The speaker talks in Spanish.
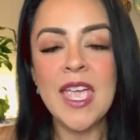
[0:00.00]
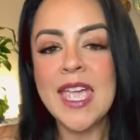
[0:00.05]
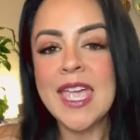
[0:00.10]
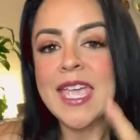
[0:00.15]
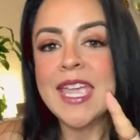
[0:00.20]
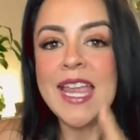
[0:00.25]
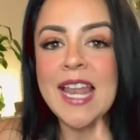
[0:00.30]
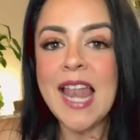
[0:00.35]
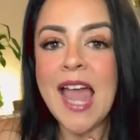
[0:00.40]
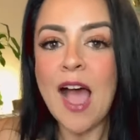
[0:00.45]

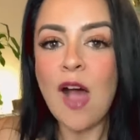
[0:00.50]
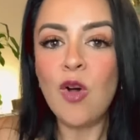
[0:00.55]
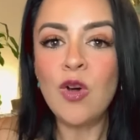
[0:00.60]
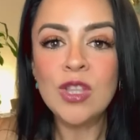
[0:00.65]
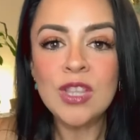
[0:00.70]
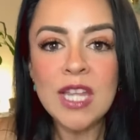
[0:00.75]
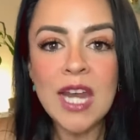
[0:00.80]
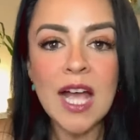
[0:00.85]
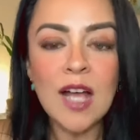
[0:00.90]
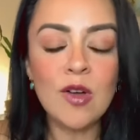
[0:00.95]
Y la
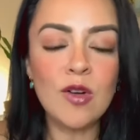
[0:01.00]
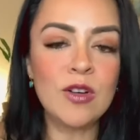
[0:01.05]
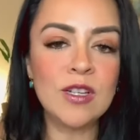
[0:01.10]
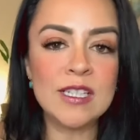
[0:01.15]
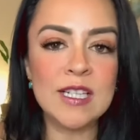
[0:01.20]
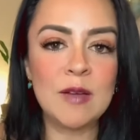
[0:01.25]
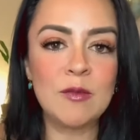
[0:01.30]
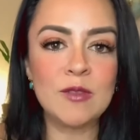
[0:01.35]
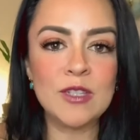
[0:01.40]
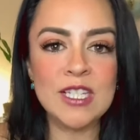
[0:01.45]
otra
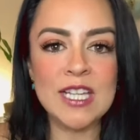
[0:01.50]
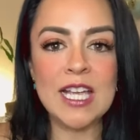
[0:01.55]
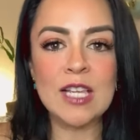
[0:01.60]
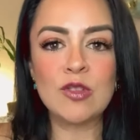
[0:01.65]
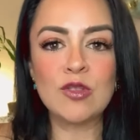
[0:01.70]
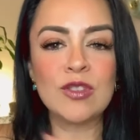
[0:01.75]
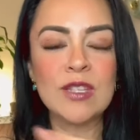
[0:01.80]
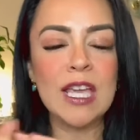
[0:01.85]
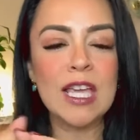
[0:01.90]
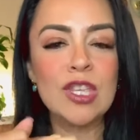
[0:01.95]
cosa,
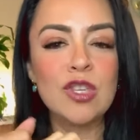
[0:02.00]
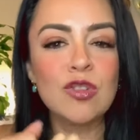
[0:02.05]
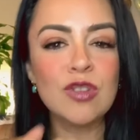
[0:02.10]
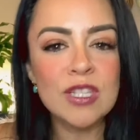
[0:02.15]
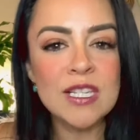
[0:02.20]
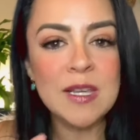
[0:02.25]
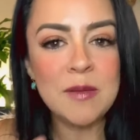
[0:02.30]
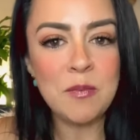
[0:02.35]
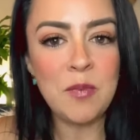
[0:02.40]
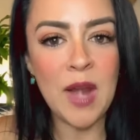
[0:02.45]
muchachos, que yo
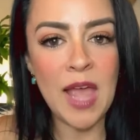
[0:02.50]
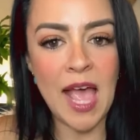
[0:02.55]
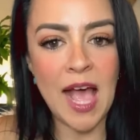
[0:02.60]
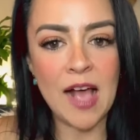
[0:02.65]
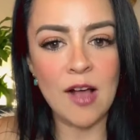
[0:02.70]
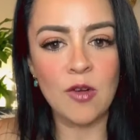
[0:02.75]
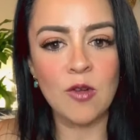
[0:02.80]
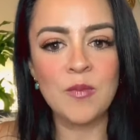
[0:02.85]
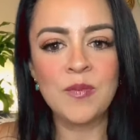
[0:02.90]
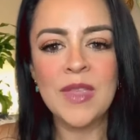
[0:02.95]
siempre
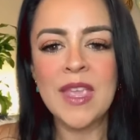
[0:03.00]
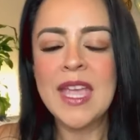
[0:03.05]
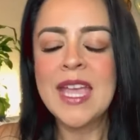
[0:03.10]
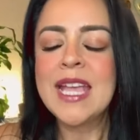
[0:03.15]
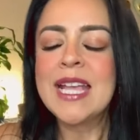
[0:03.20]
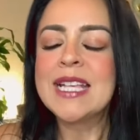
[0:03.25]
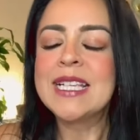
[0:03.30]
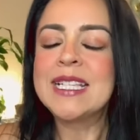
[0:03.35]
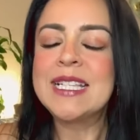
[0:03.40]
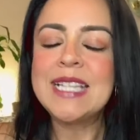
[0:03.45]
hago,
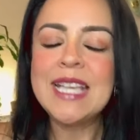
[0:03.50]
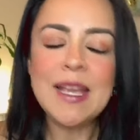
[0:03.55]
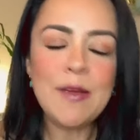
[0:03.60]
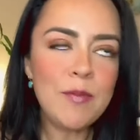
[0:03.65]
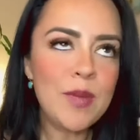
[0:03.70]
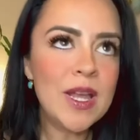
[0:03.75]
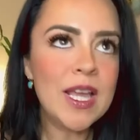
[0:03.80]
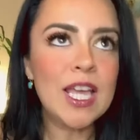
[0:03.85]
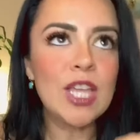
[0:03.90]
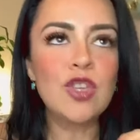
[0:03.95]

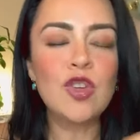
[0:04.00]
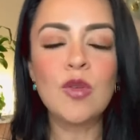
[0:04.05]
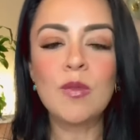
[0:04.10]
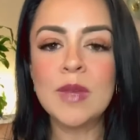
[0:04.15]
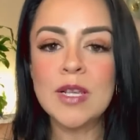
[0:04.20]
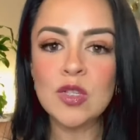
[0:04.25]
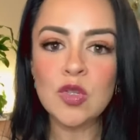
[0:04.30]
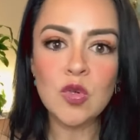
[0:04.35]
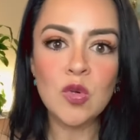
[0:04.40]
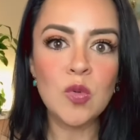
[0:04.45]
siempre que yo
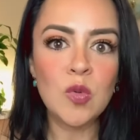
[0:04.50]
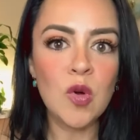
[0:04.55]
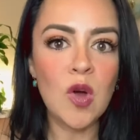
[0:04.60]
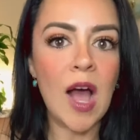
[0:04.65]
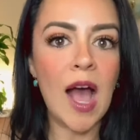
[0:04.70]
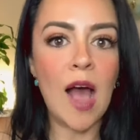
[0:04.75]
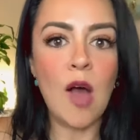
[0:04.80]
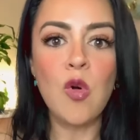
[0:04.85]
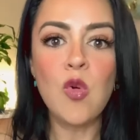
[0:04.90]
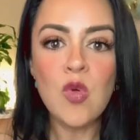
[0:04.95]
me subo
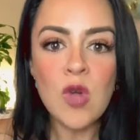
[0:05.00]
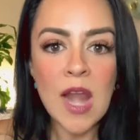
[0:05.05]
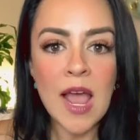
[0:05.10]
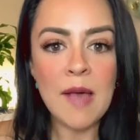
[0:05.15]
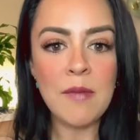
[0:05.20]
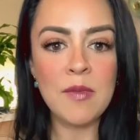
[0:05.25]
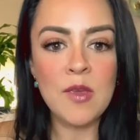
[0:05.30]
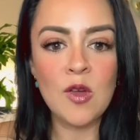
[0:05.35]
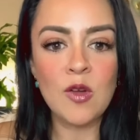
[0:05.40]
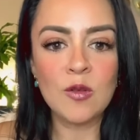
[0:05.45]
a un
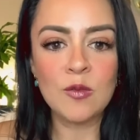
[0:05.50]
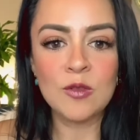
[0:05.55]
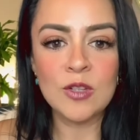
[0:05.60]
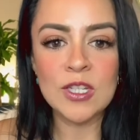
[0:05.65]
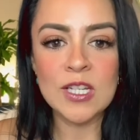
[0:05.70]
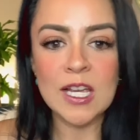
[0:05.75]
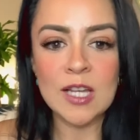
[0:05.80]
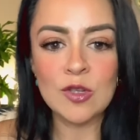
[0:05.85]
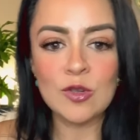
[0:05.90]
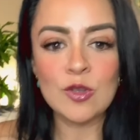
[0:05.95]
avión,
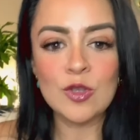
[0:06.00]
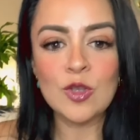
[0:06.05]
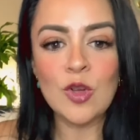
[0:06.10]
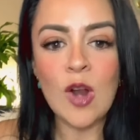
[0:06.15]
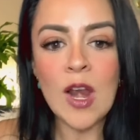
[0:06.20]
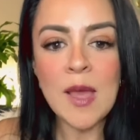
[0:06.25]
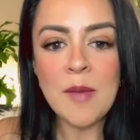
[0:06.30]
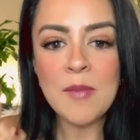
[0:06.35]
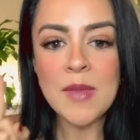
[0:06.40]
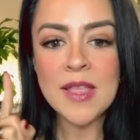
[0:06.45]
muchachos,
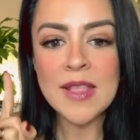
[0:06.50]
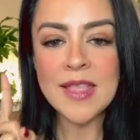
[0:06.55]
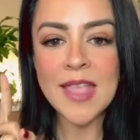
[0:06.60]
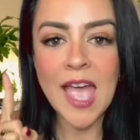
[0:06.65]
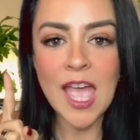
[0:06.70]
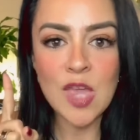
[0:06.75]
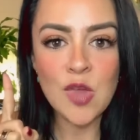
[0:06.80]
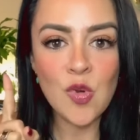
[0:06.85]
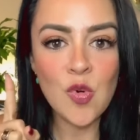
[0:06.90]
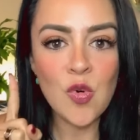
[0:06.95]
solamente
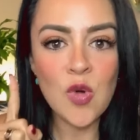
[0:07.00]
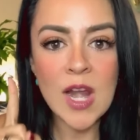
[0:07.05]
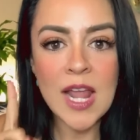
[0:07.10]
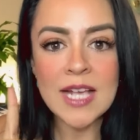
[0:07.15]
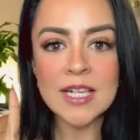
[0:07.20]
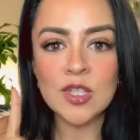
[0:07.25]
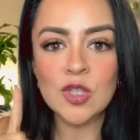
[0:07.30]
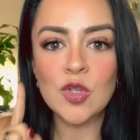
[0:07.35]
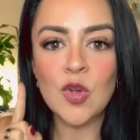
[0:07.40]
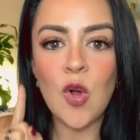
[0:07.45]
hay
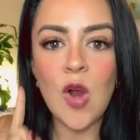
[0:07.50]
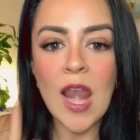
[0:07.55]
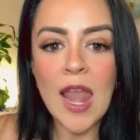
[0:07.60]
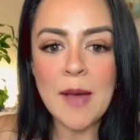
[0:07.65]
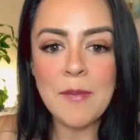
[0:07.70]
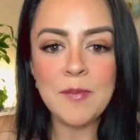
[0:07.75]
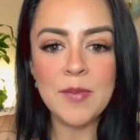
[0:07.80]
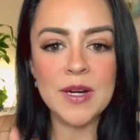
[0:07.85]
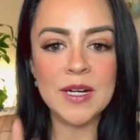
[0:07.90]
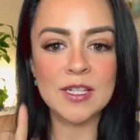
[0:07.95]
una
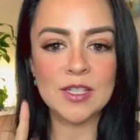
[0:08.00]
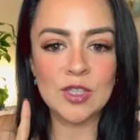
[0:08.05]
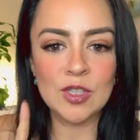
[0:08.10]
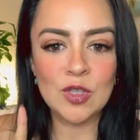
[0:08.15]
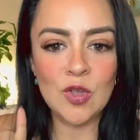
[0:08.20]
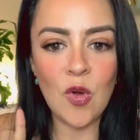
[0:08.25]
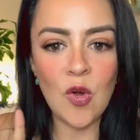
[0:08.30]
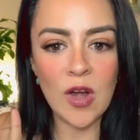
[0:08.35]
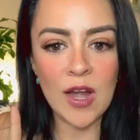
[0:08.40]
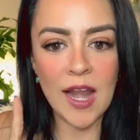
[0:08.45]
sola
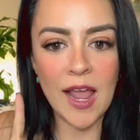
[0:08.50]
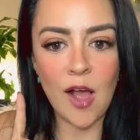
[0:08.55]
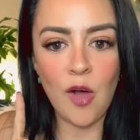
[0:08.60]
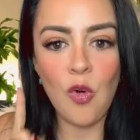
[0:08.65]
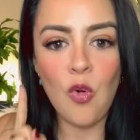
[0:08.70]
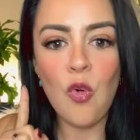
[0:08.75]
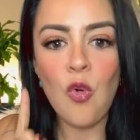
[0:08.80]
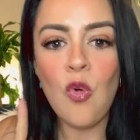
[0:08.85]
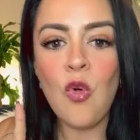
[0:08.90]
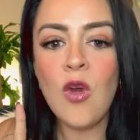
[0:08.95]
persona,
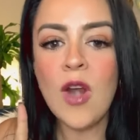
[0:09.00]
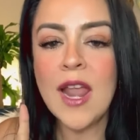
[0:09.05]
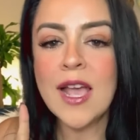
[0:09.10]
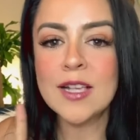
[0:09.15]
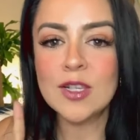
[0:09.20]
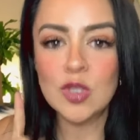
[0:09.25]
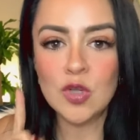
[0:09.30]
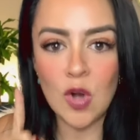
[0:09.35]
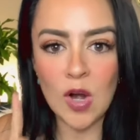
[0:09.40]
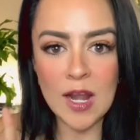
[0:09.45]

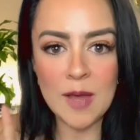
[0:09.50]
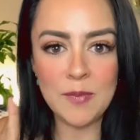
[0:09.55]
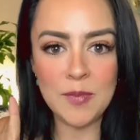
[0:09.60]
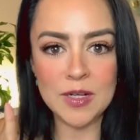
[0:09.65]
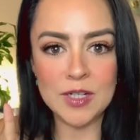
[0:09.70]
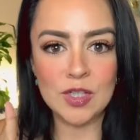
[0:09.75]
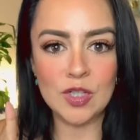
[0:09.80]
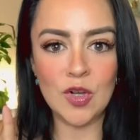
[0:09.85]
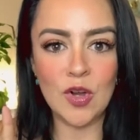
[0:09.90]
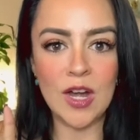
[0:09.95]
una sola
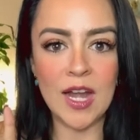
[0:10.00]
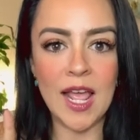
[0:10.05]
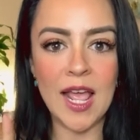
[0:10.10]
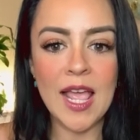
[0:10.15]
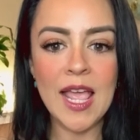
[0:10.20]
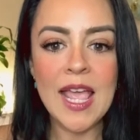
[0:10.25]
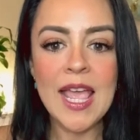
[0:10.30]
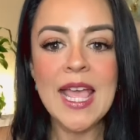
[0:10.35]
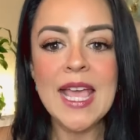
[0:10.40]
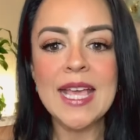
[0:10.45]
persona
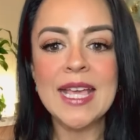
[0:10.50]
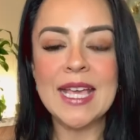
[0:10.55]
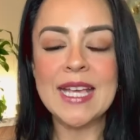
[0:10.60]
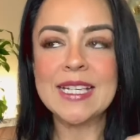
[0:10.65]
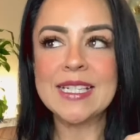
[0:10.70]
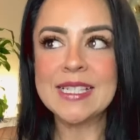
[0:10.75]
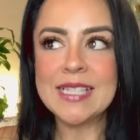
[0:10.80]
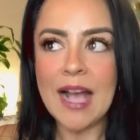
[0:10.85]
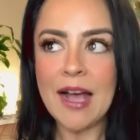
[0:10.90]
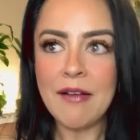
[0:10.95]
que
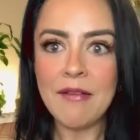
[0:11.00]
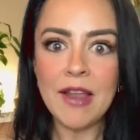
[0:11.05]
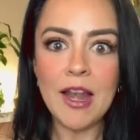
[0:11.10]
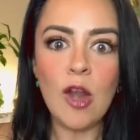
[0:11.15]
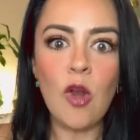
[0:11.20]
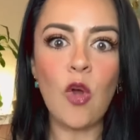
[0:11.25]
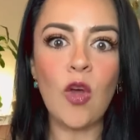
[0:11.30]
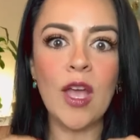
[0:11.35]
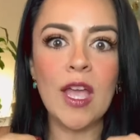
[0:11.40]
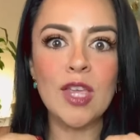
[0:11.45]
sabe
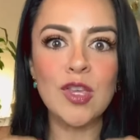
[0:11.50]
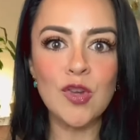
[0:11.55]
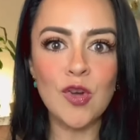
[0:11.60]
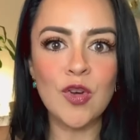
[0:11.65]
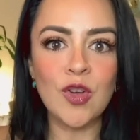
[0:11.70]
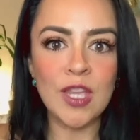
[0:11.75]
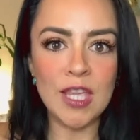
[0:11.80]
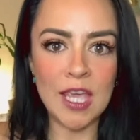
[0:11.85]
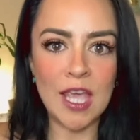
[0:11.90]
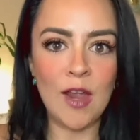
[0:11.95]
lo que
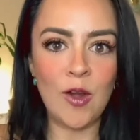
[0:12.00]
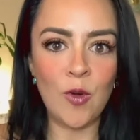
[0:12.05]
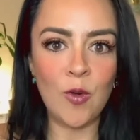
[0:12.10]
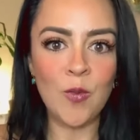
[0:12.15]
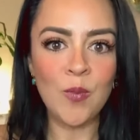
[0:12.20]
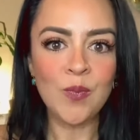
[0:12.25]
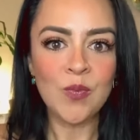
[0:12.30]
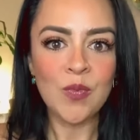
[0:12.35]
yo quiero